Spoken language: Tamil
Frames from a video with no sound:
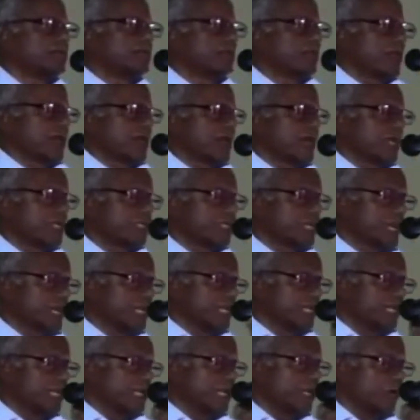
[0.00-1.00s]

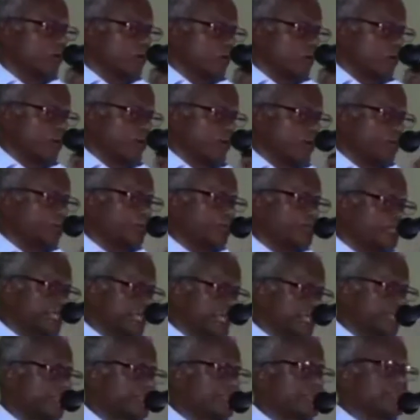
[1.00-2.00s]
வர்ணஜாதி ஒழிப்பு
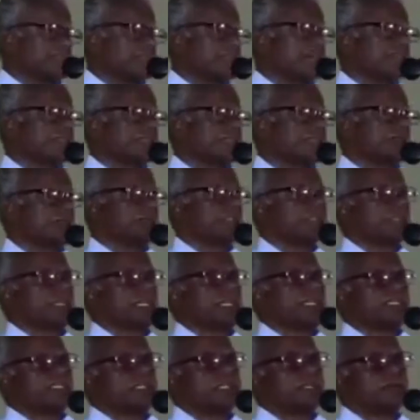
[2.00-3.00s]
சேர்ந்ததுதான் தமிழ்
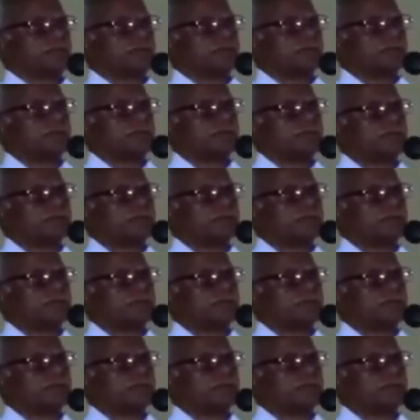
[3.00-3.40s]
தேசியம்